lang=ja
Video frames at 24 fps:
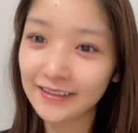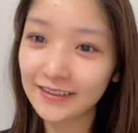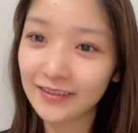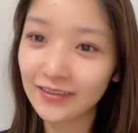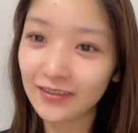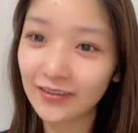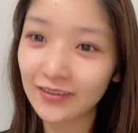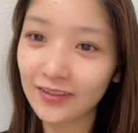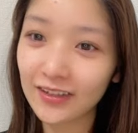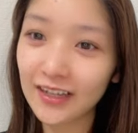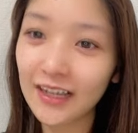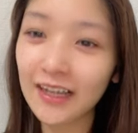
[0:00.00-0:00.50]

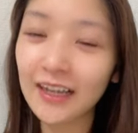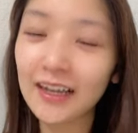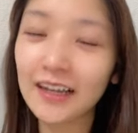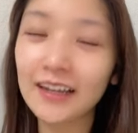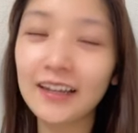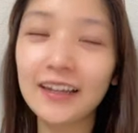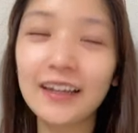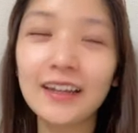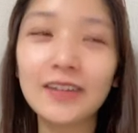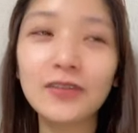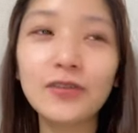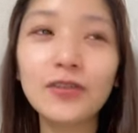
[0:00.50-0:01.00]
そうなんか
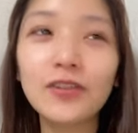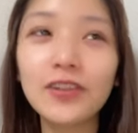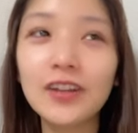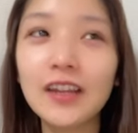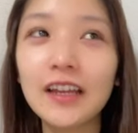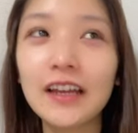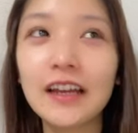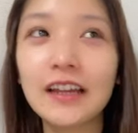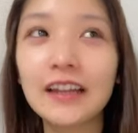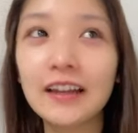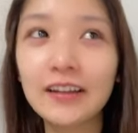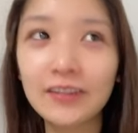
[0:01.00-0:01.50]
ねどう
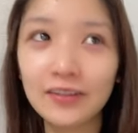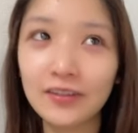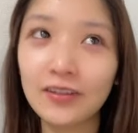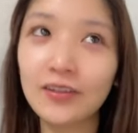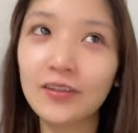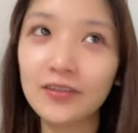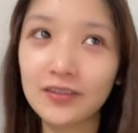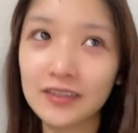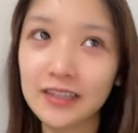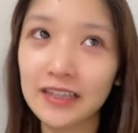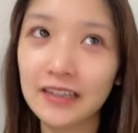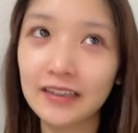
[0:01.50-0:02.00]
にかなる
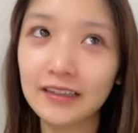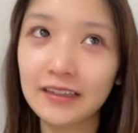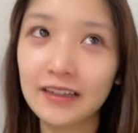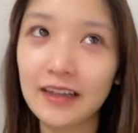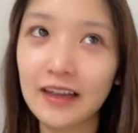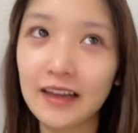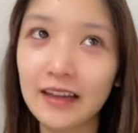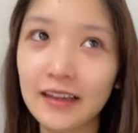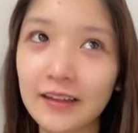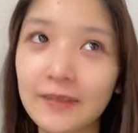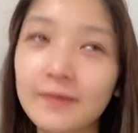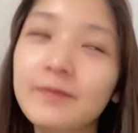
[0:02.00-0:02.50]
よ絶
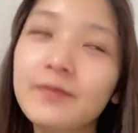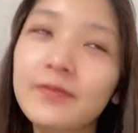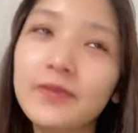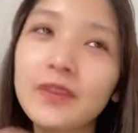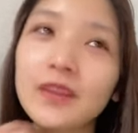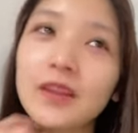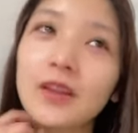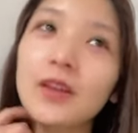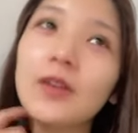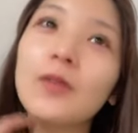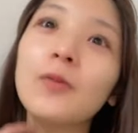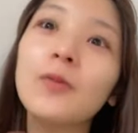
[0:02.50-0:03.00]
対っ
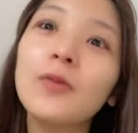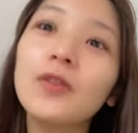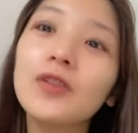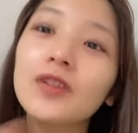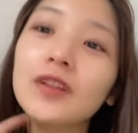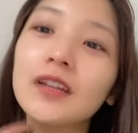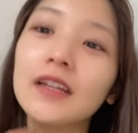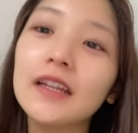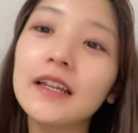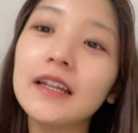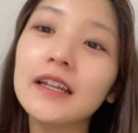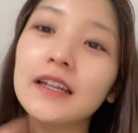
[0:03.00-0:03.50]
て思っ
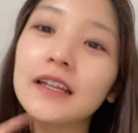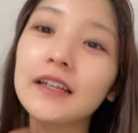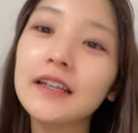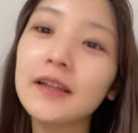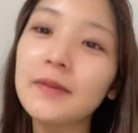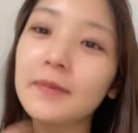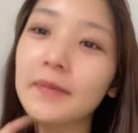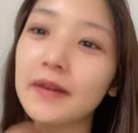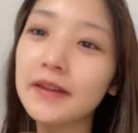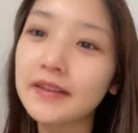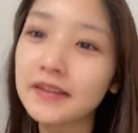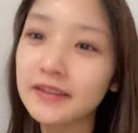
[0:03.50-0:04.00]
て生き
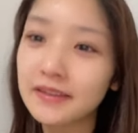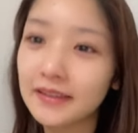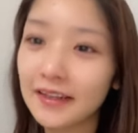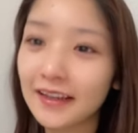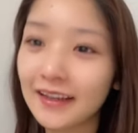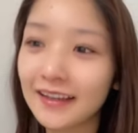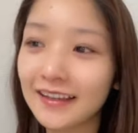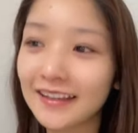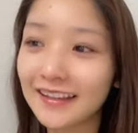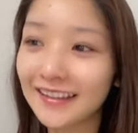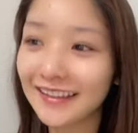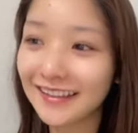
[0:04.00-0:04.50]
てます
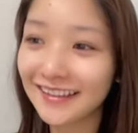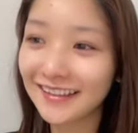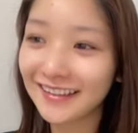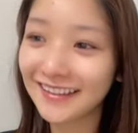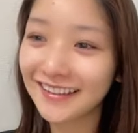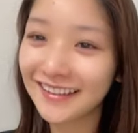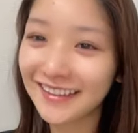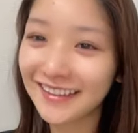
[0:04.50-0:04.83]
最近